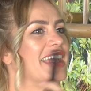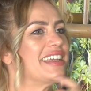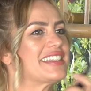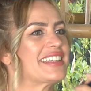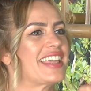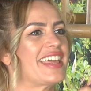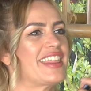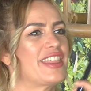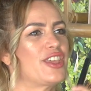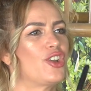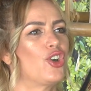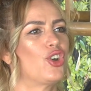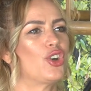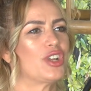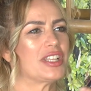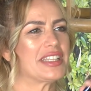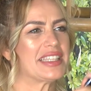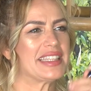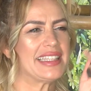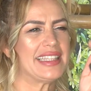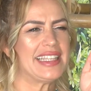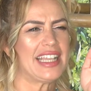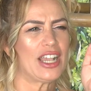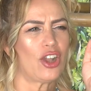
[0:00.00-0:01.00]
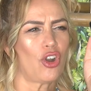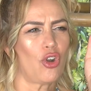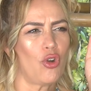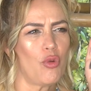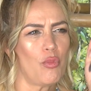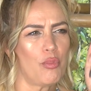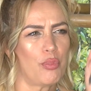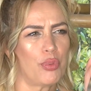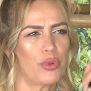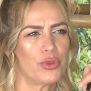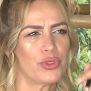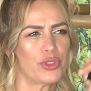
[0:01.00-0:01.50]
Es que digo, dijo
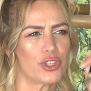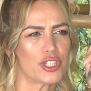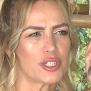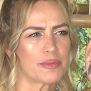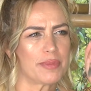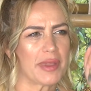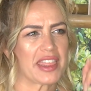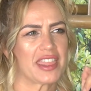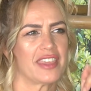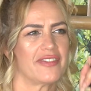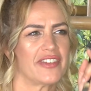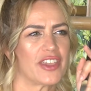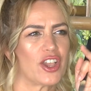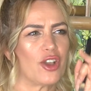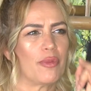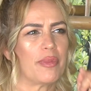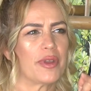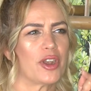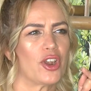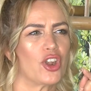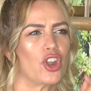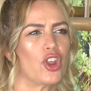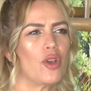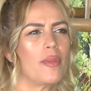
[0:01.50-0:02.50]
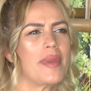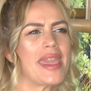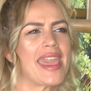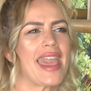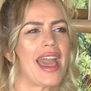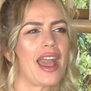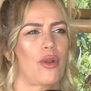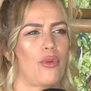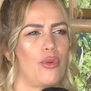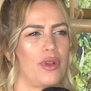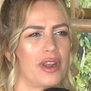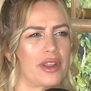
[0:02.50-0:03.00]
un punto específico, pero no
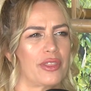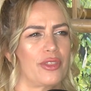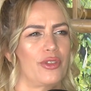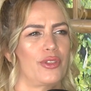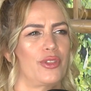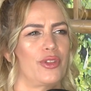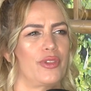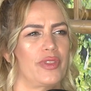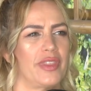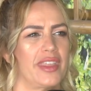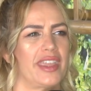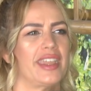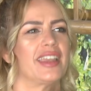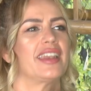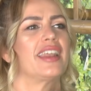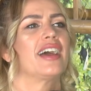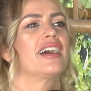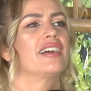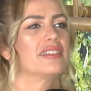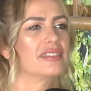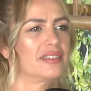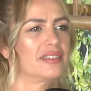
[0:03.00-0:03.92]
me acuerdo dónde era.